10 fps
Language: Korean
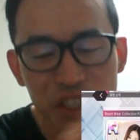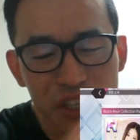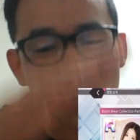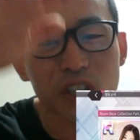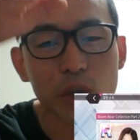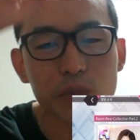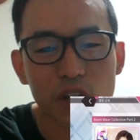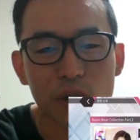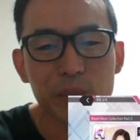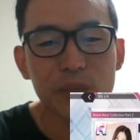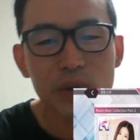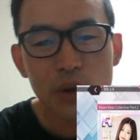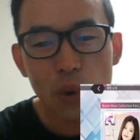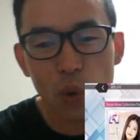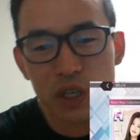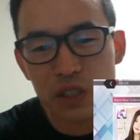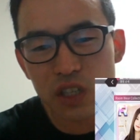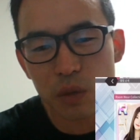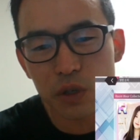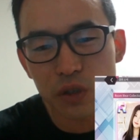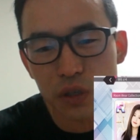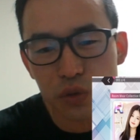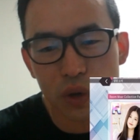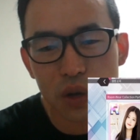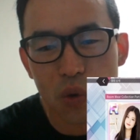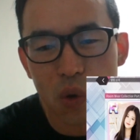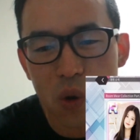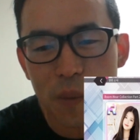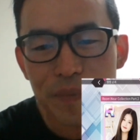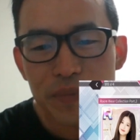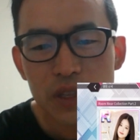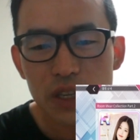티어를 점점 올리는 재미를 느낄 수가 있고,